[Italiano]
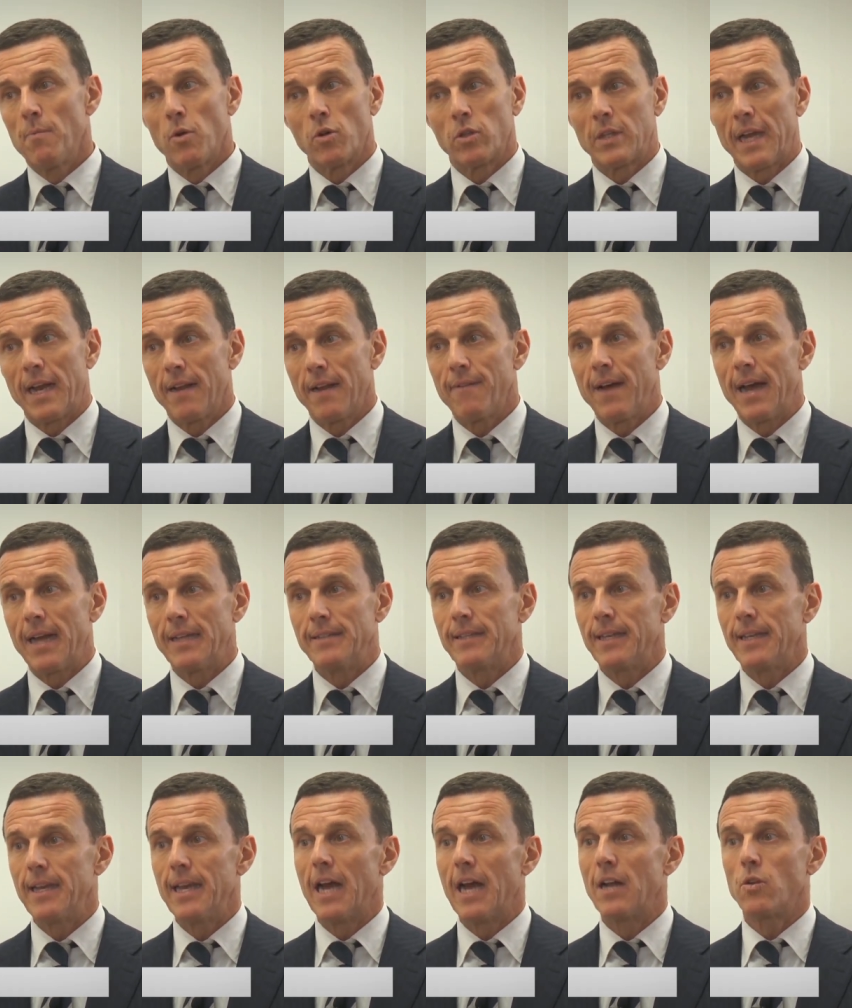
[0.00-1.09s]
a portare
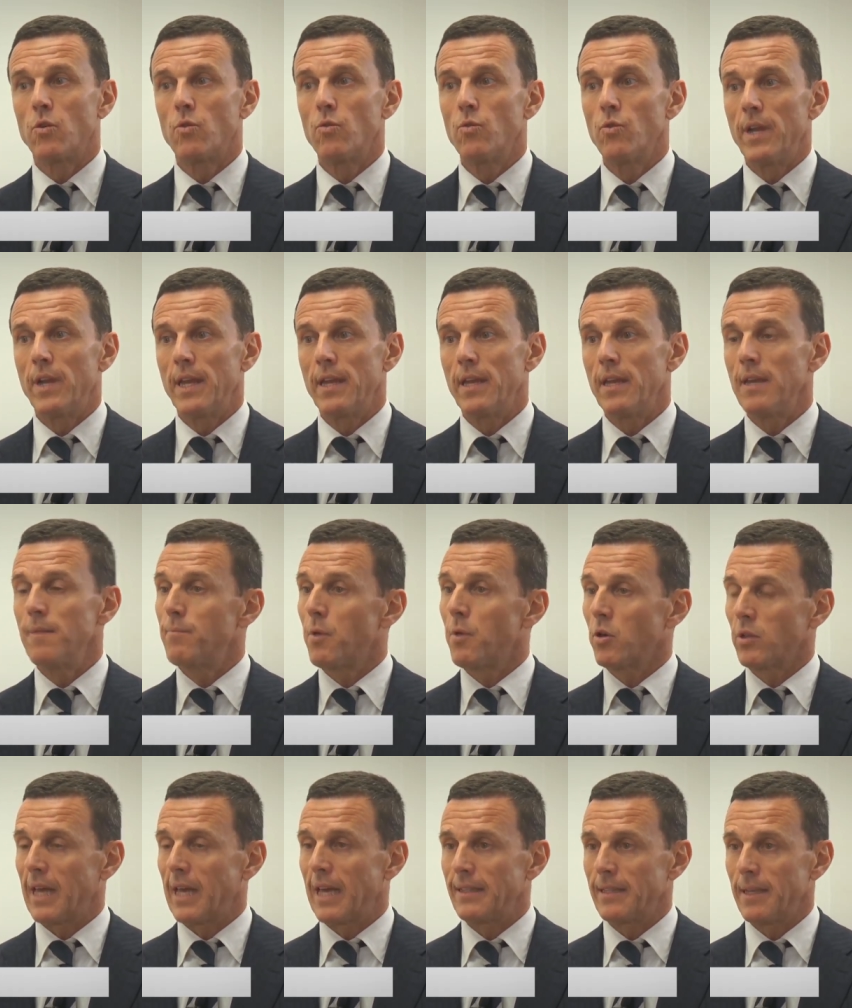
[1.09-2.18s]
avanti alcuni
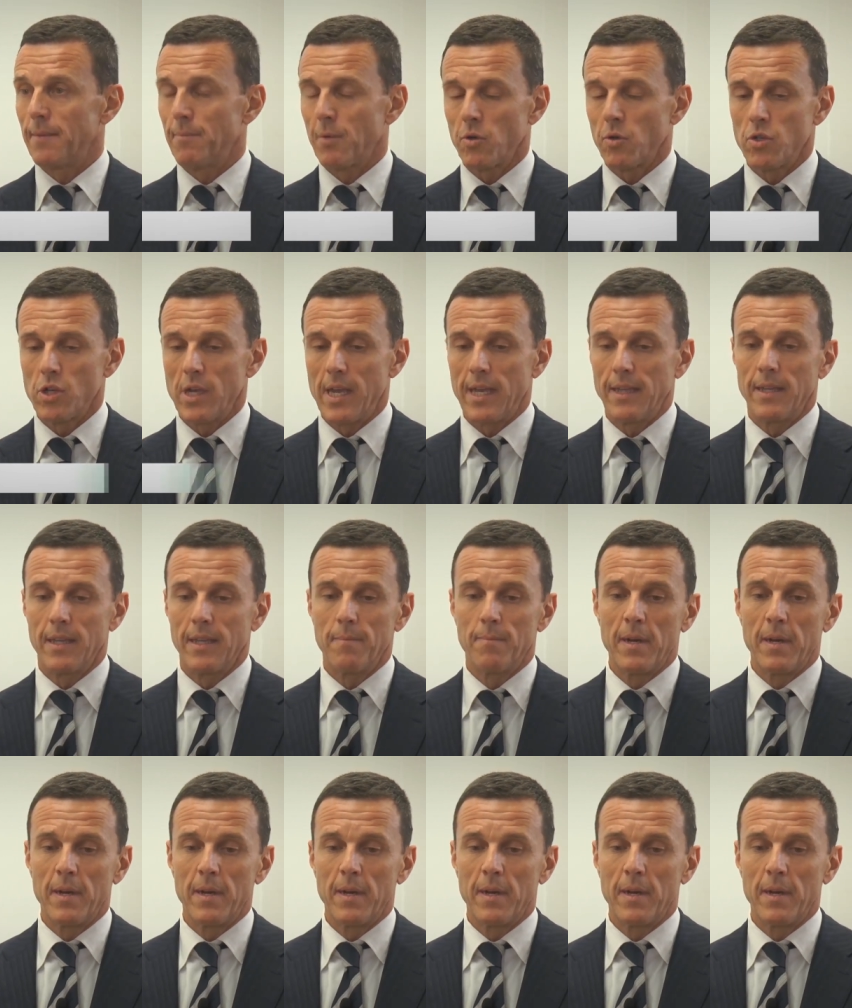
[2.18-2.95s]
importanti progetti.